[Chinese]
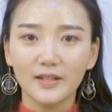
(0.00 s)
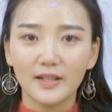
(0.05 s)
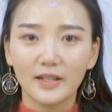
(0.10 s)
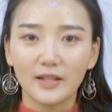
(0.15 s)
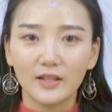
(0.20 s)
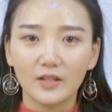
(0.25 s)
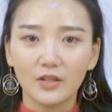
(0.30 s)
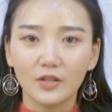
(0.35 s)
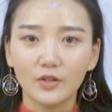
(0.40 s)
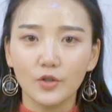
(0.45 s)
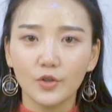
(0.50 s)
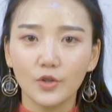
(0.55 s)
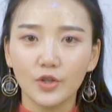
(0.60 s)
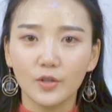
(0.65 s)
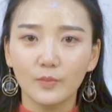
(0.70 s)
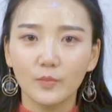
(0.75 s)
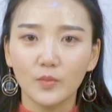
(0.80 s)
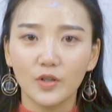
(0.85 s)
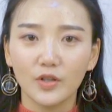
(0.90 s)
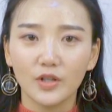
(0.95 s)
简直就
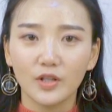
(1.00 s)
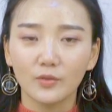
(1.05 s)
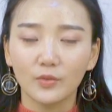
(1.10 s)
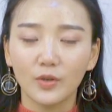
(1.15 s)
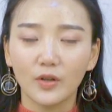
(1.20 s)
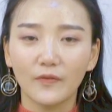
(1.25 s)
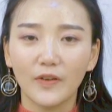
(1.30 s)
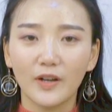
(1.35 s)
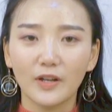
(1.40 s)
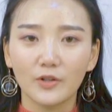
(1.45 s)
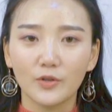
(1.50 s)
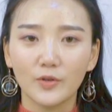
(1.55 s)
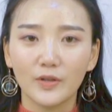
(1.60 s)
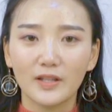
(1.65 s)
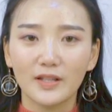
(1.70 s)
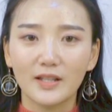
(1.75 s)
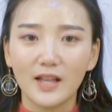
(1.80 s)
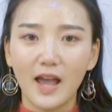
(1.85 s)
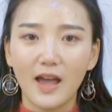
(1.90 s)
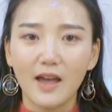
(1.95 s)
是漠视对方的
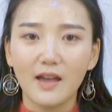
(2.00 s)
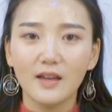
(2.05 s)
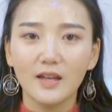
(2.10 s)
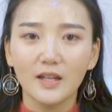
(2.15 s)
存在。